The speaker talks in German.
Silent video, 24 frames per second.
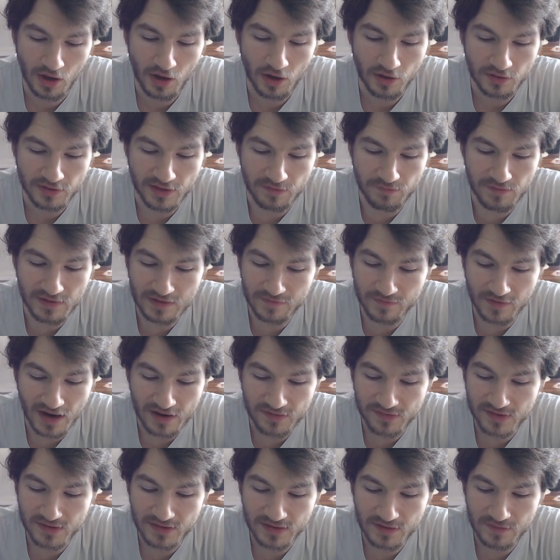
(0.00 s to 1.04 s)
Deswegen
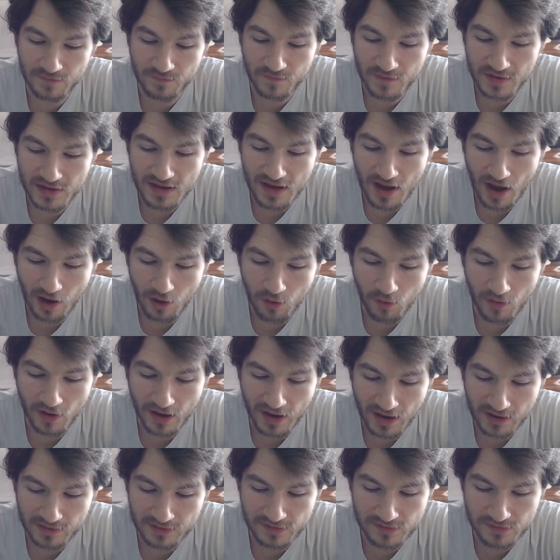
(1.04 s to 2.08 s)
weiß ich nicht, wie
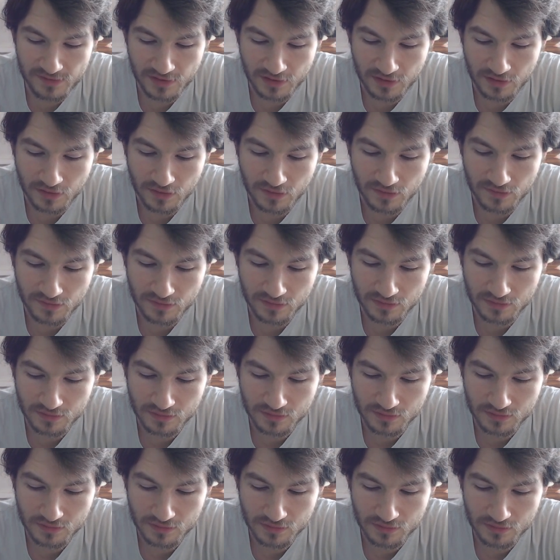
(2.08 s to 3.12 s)
akkurat die sind.
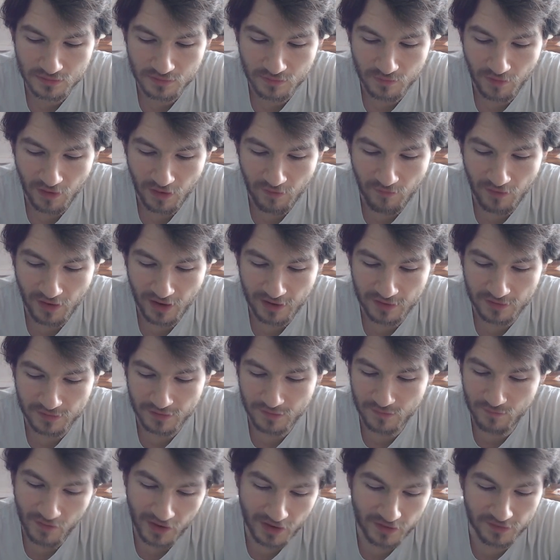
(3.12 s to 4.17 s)
Wer weiß,
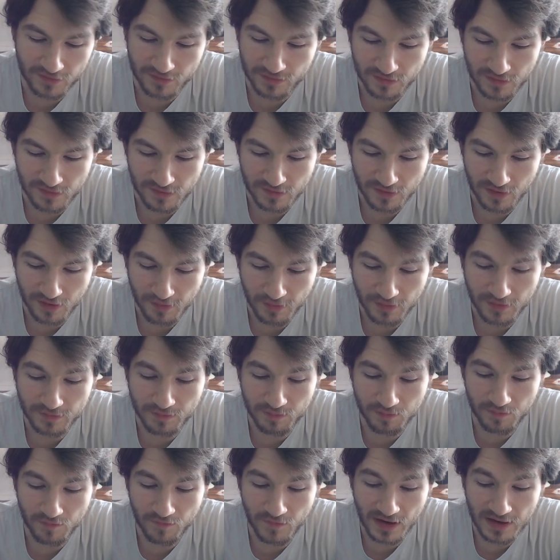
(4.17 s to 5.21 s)
ich weiß es nicht. Aber
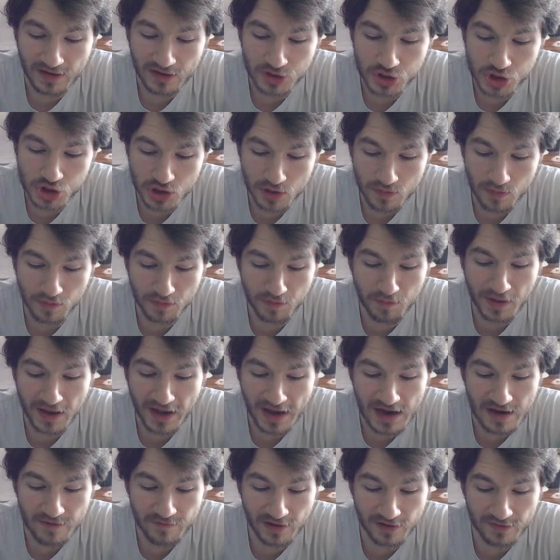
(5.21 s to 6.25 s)
wenn das stimmt,
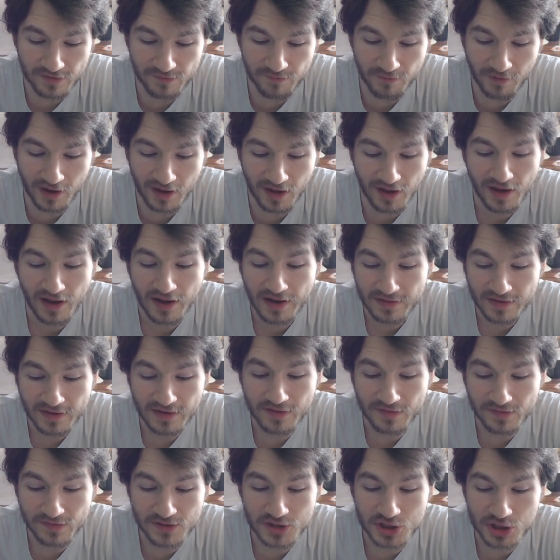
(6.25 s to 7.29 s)
pH-Wert 2, dann
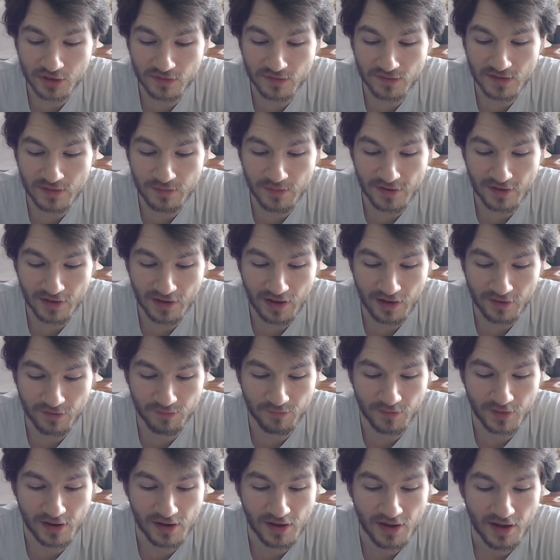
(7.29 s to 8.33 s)
ist es schon ziemlich krass,
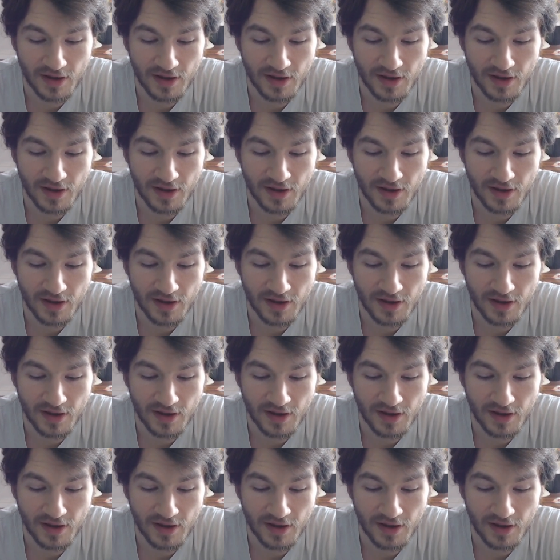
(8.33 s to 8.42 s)
weil